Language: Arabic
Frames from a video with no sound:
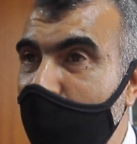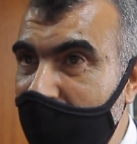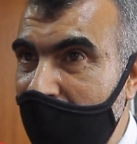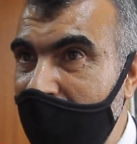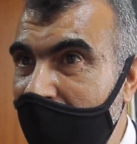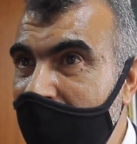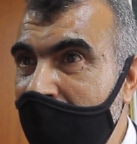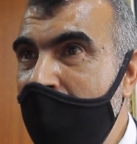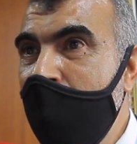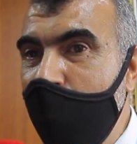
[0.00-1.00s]
المستحيلات
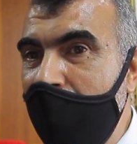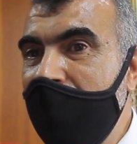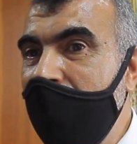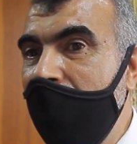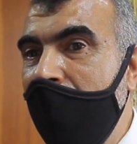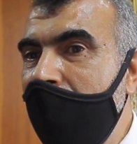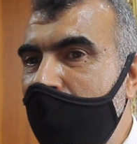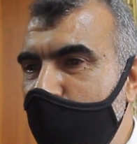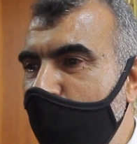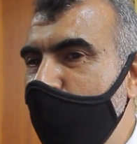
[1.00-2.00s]
ولكن على الاقل
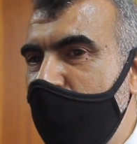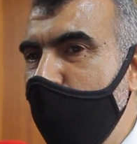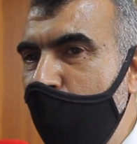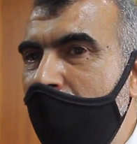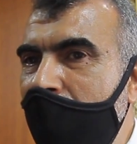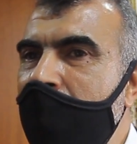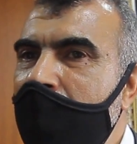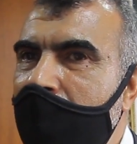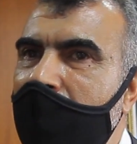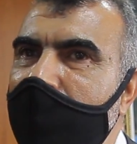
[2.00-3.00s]
نشوفوا شي بقع اللي